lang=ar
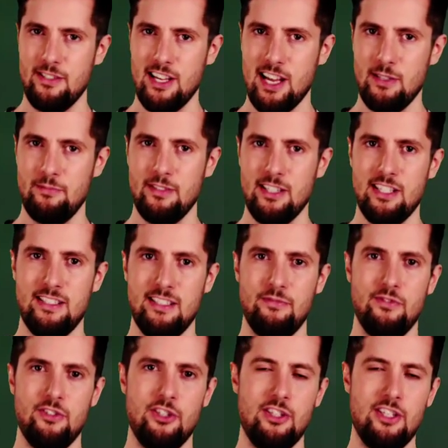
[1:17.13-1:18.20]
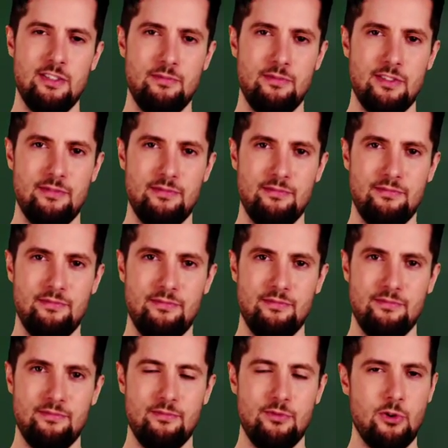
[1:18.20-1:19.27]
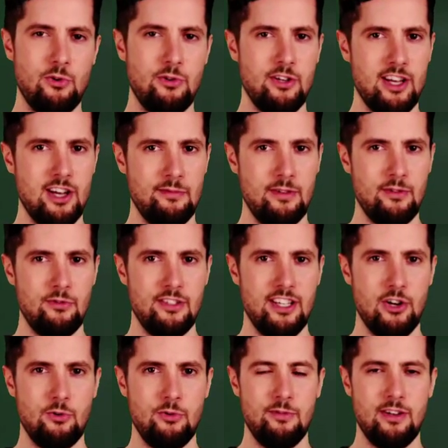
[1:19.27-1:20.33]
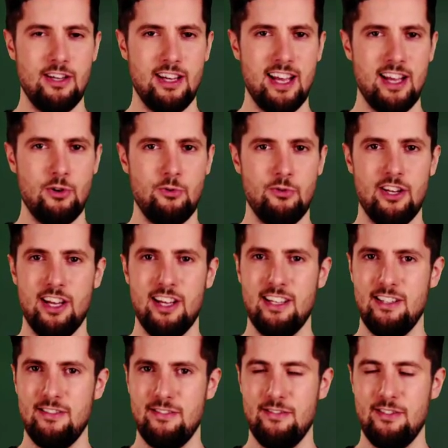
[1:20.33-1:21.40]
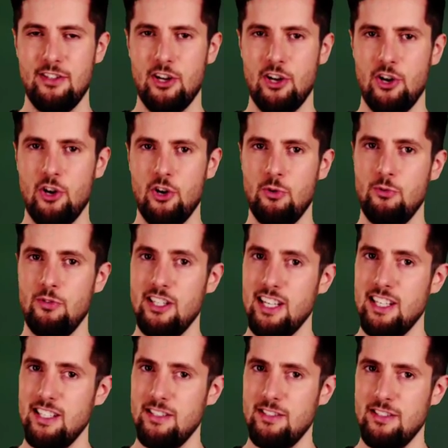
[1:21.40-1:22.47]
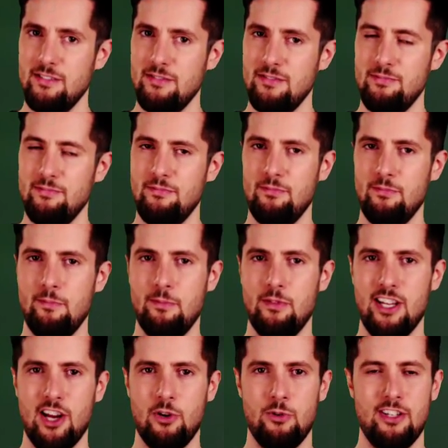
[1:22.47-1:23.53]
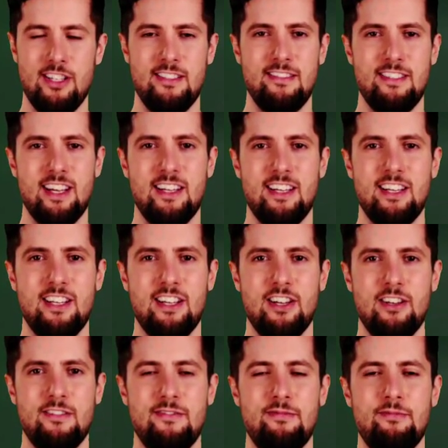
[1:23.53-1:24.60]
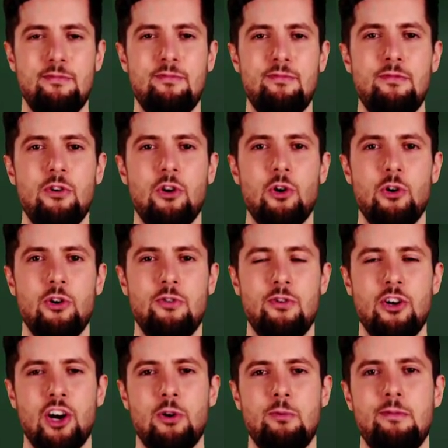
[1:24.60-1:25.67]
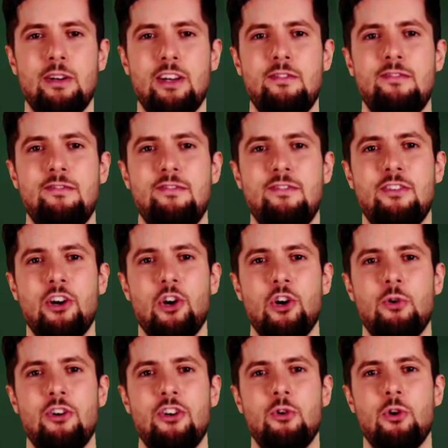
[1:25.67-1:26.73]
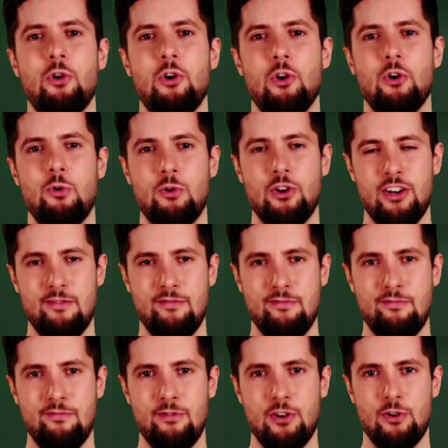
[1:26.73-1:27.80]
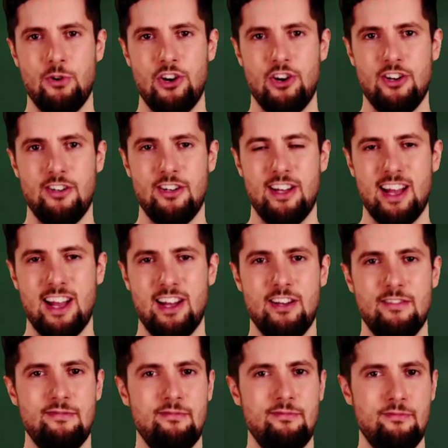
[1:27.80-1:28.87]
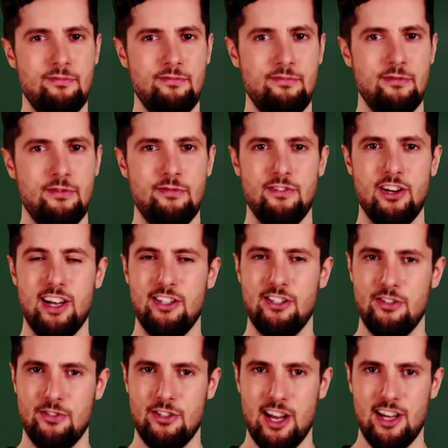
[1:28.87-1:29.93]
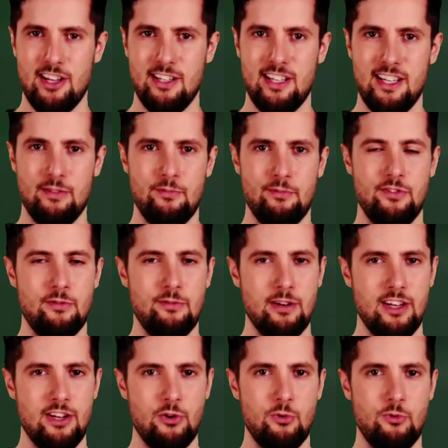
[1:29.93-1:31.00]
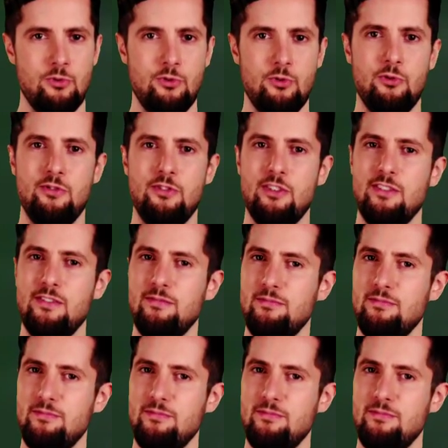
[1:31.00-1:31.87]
نعم للاسف الشديد هناك من يساوي بين هؤلاء واولئك بدعوى الانسانيه والرحمه والاخوه وغيرها فهل نجاريهم فيما يقولون